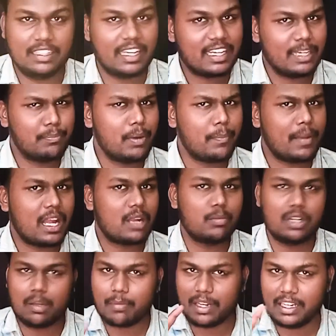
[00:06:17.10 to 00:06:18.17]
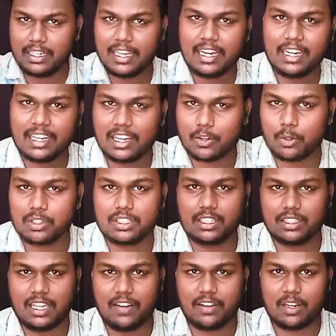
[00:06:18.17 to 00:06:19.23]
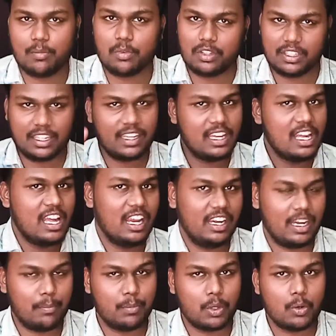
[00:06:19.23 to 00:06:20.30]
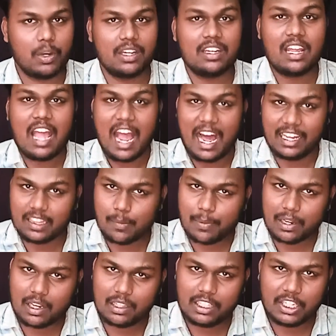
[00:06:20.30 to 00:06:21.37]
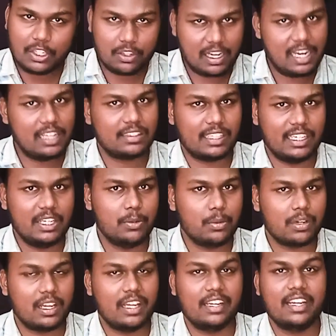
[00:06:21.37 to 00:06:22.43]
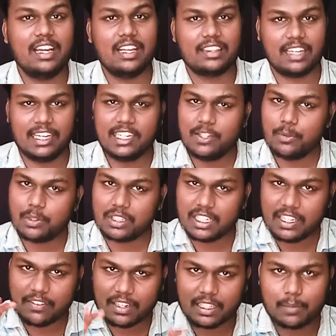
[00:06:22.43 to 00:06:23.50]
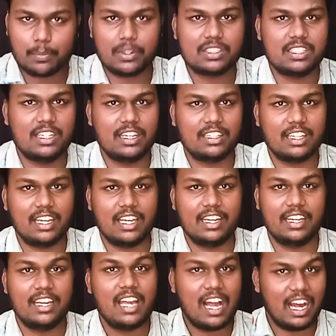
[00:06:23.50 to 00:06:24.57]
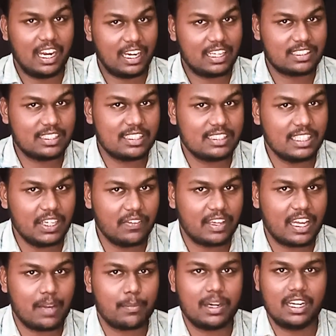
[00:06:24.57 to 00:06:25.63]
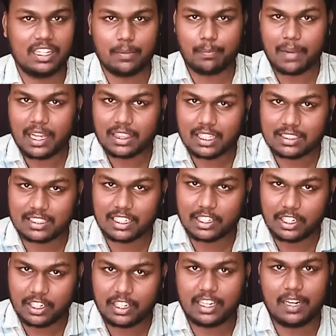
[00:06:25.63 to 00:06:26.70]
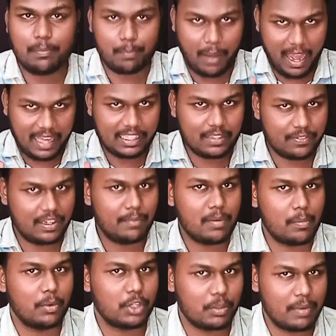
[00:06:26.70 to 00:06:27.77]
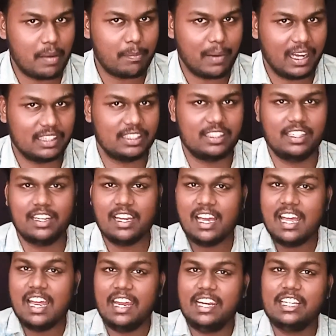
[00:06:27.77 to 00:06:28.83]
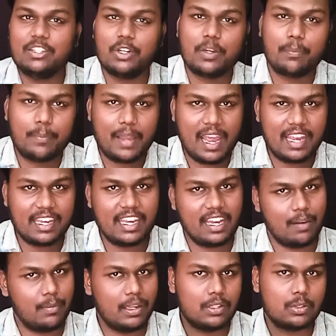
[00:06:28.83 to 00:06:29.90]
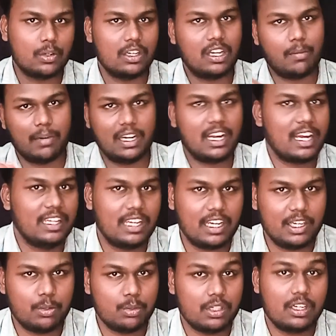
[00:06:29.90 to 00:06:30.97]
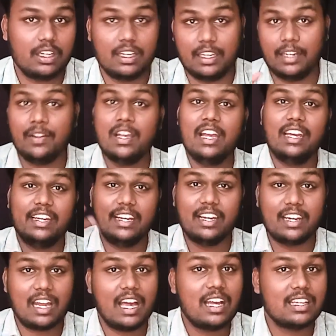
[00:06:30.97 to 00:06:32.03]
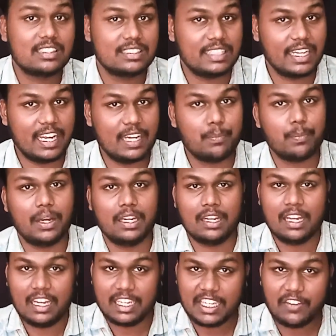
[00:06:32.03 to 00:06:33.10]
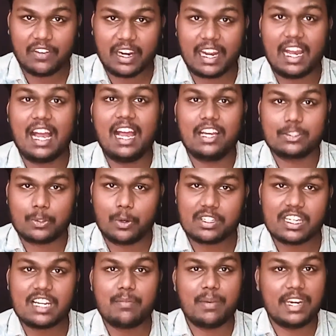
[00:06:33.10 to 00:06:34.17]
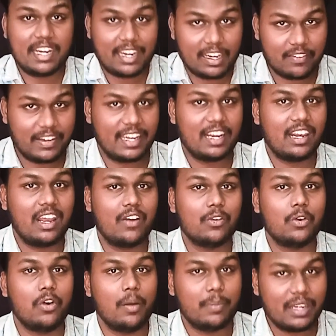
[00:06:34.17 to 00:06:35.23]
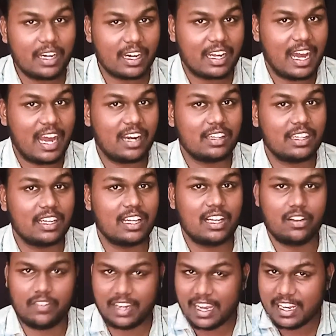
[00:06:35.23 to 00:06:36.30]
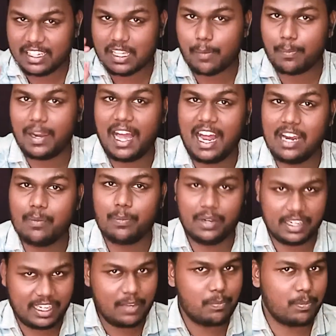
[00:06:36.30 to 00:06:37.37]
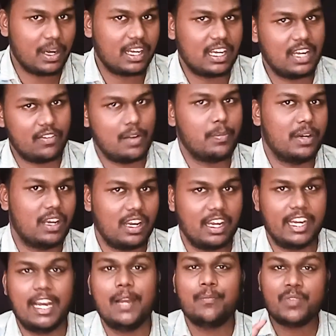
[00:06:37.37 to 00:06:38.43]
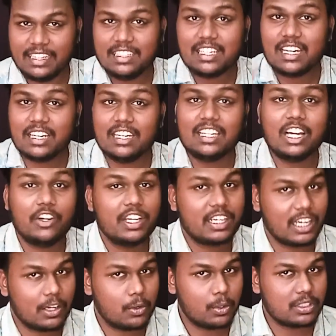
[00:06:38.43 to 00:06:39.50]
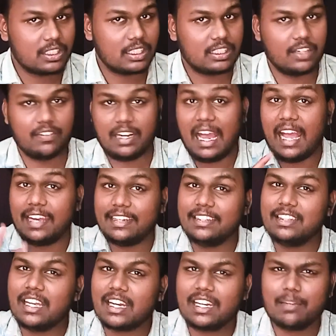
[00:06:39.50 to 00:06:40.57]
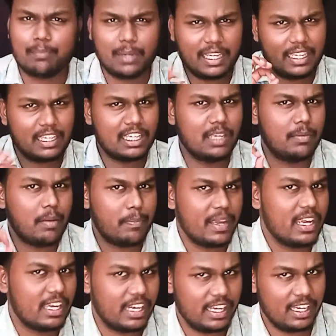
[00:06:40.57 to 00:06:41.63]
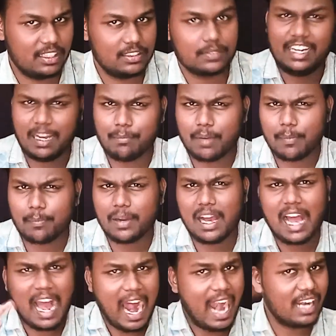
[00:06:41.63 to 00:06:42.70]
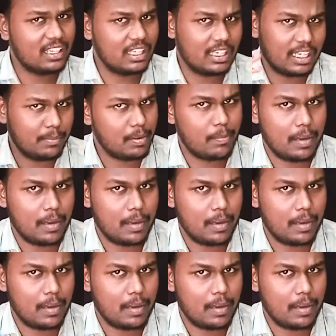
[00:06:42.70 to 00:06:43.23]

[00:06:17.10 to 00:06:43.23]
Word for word: இந்த கிளிப்பை பார்க்கும்போது நம்ம ரெண்டே ரெண்டு கன்க்ளூஷன் தான் வர முடியுது நம்பர் ஒன் அந்த பக்கம் வந்து இன்னொரு ஆள் தள்ளி விட்றாரு தள்ளி விட்டு இவர் அதை பிடிச்சி நிறுத்துறாரு ஆனால் சிசிடிவி கேமராவில் அதை பார்த்த செக்யூரிட்டி கார்டு பாதி ஃப்ரேமை மட்டுமே பார்த்துட்டு இது ஒரு பேய் அப்படின்னு சொல்லிட்டு நம்ம கிட்ட கதை கட்டி இருக்காரு இல்லைனா செகண்ட் பார்ட் இவங்க சோஷியல் மீடியாவில் வைரலாகணும் அப்படின்ற காரணத்துக்காகவே இதை பிளான் பண்ணி பக்காவாக பண்ணுறாங்க இது ரெண்டு தான் அவருடைய கன்க்ளூஷனே தவிர இந்த கிளிப்பில் எங்கேயுமே பேய் கிடையாது நம்ம இப்போ அடுத்த கிளிப்பை